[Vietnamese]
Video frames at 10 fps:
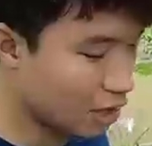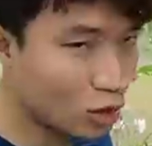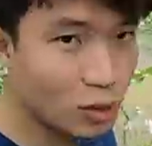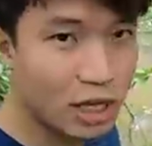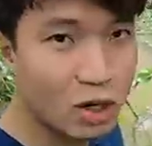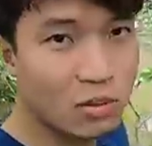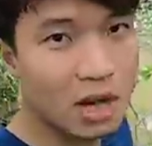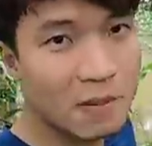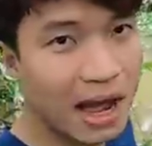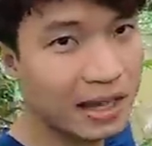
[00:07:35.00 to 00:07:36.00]
Giờ Tony cùng
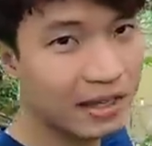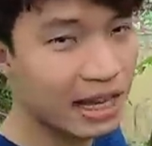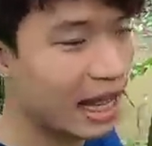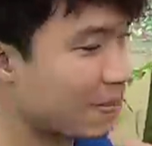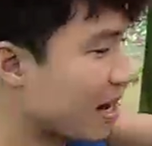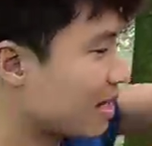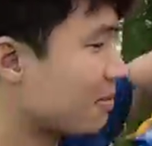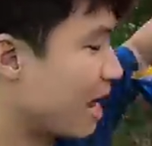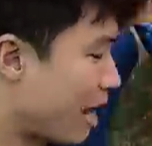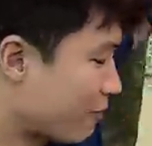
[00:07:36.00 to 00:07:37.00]
các bạn hay là ban giám
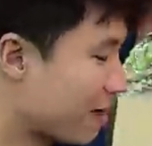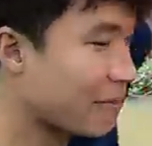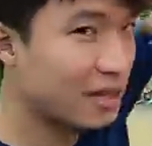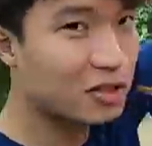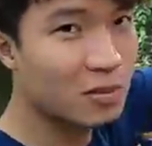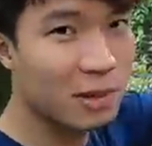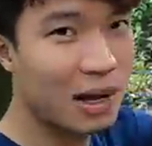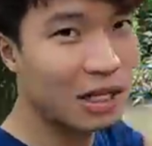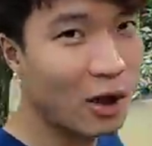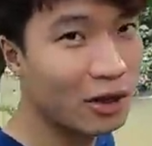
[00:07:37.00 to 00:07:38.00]
khảo phát bánh cho mấy
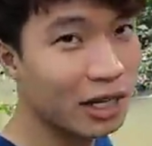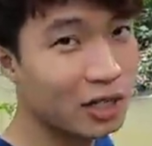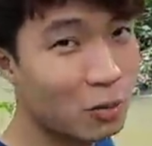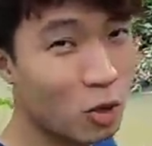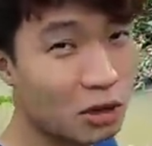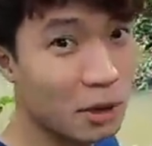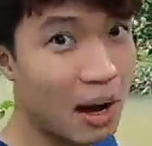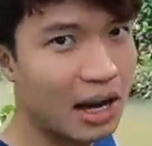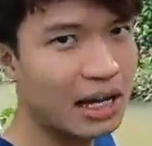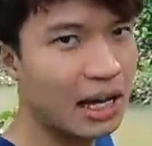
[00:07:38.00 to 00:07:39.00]
bạn nhỏ này trong cuộc thi
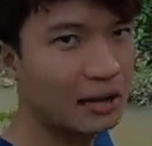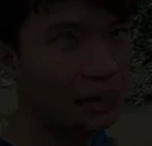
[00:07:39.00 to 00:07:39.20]
bơi nha.